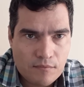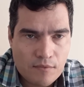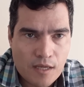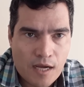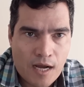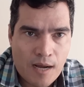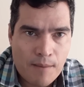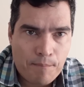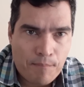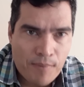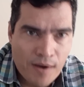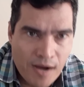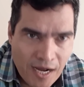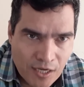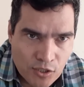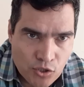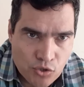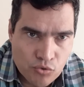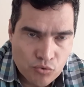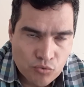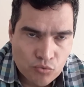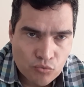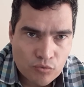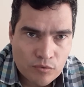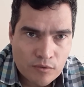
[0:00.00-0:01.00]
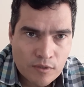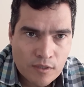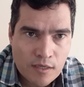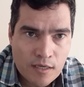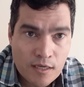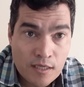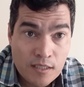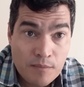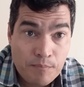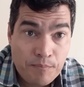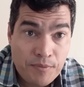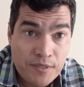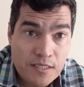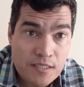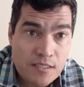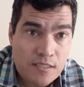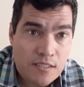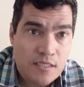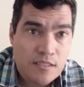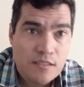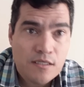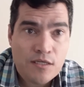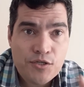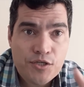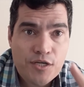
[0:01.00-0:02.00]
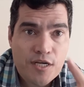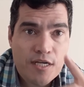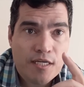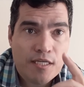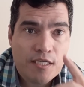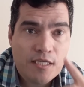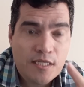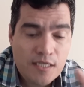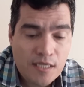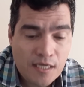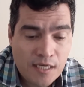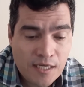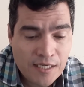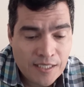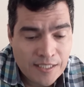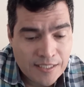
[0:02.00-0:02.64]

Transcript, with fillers: a pasto, ele precisa ingerir